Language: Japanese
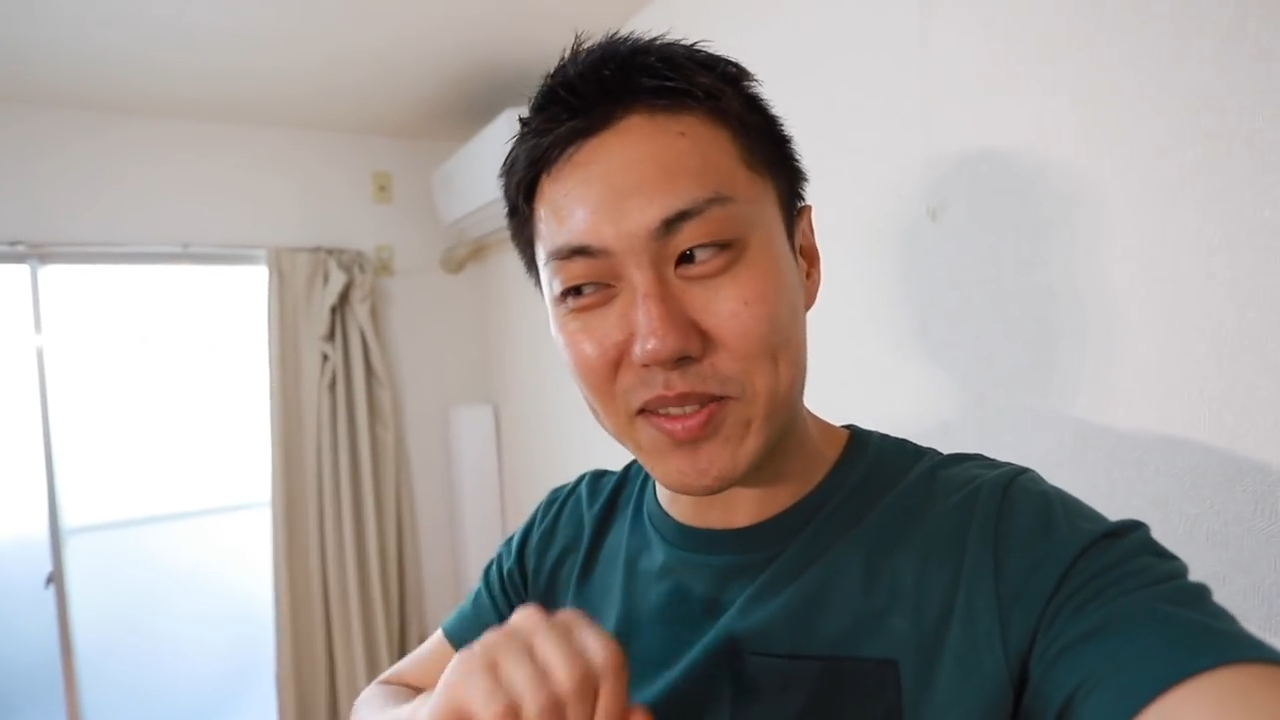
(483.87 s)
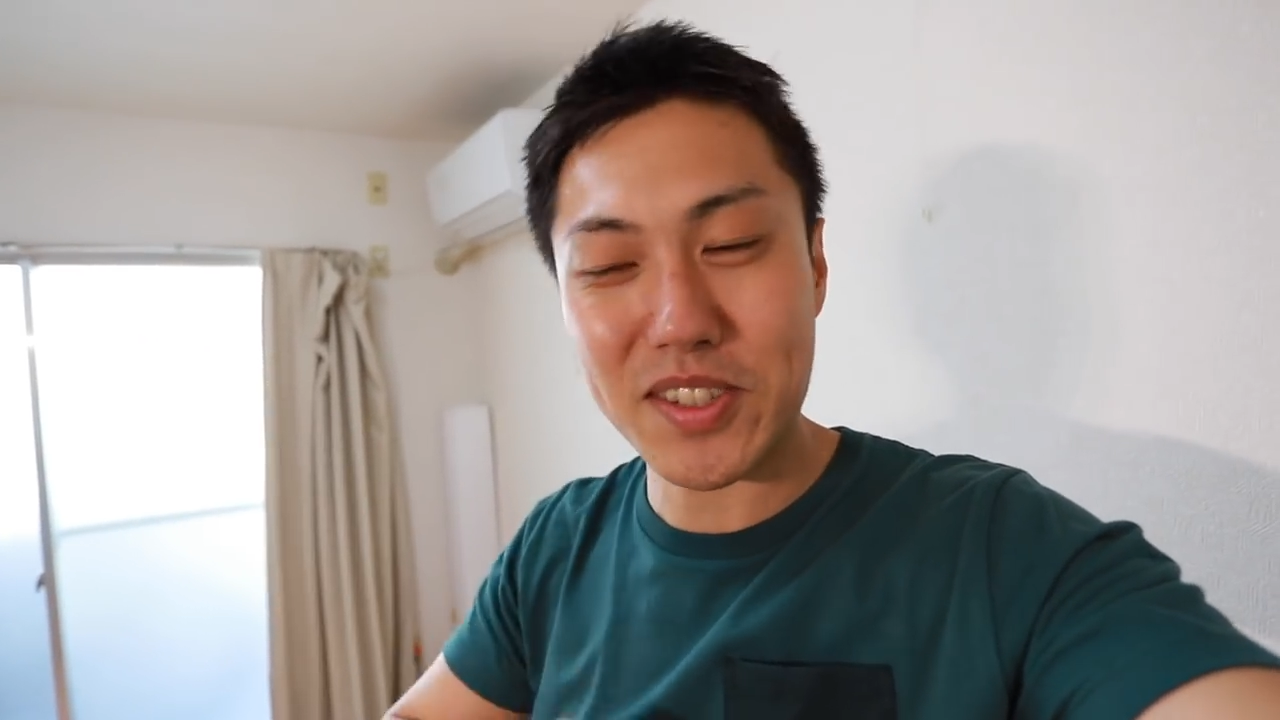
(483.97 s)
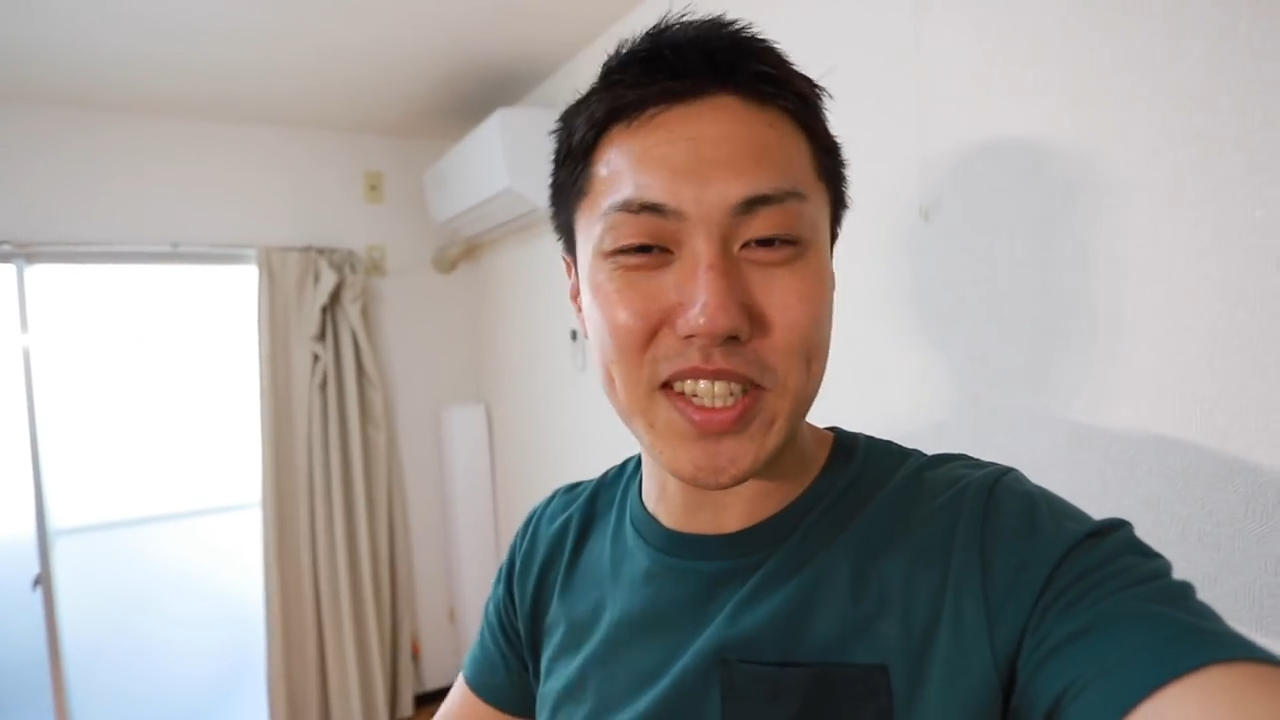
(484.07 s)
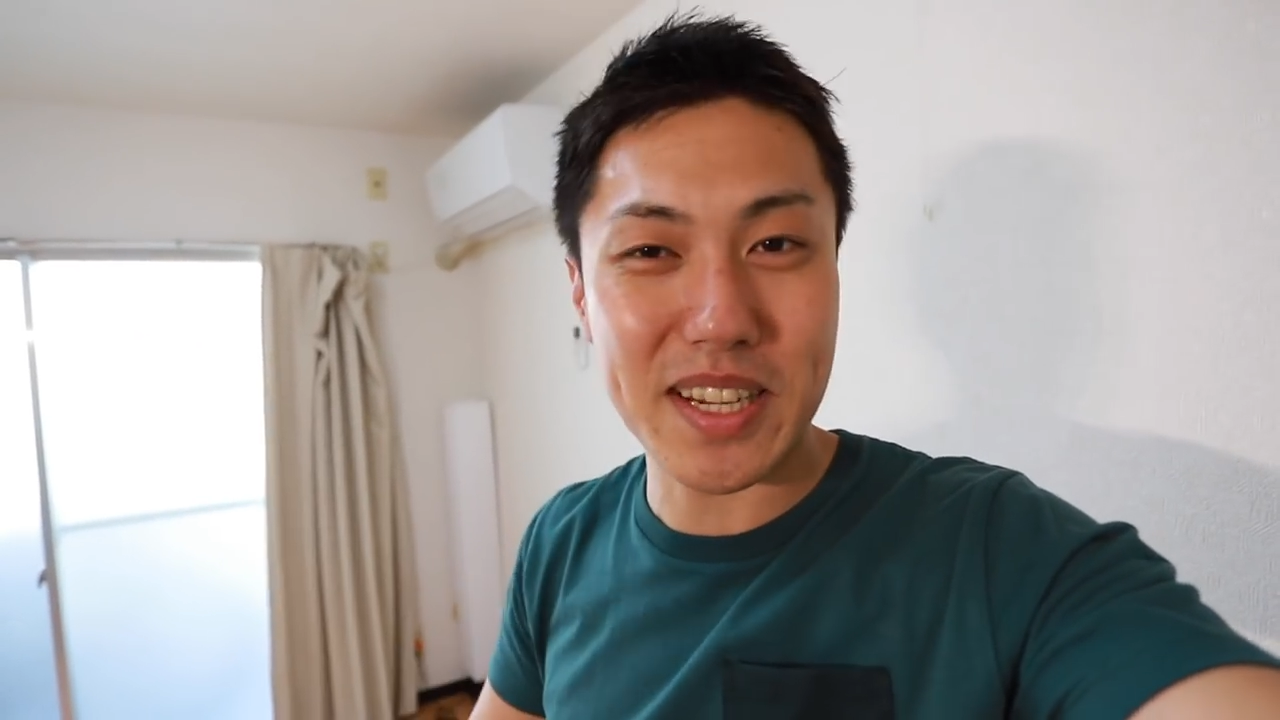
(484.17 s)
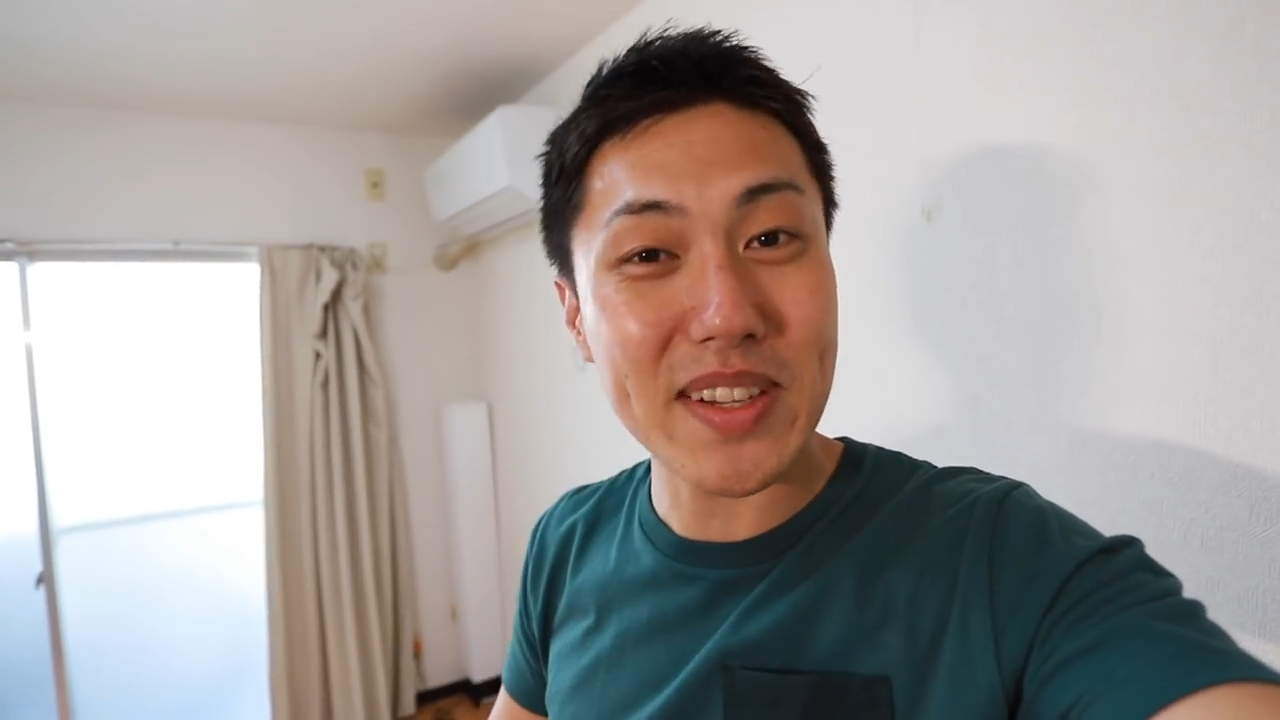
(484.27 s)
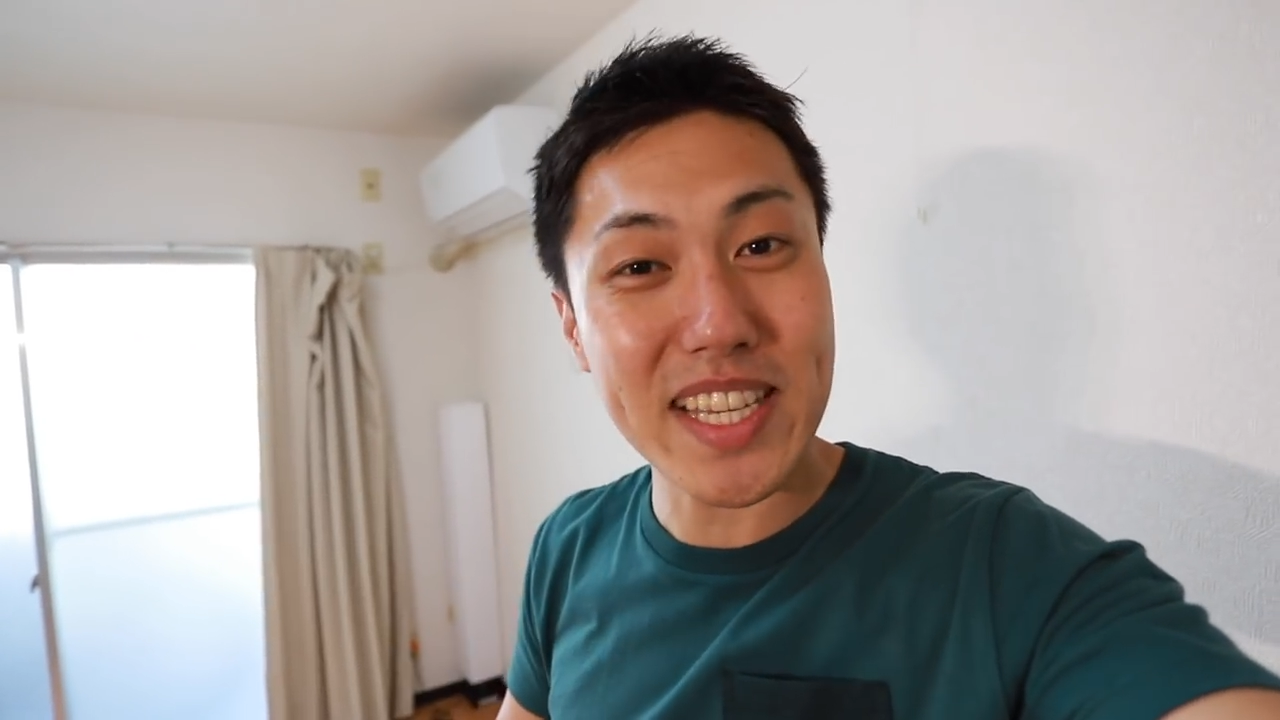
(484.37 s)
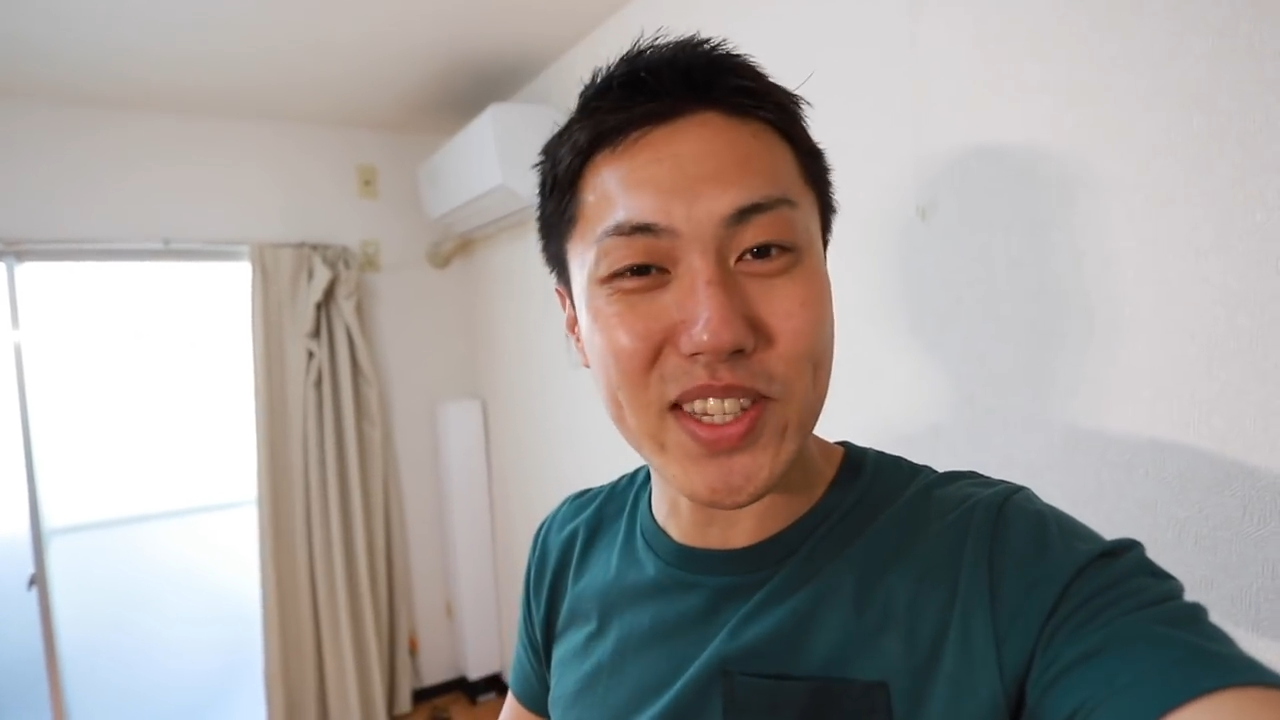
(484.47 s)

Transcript: もしれま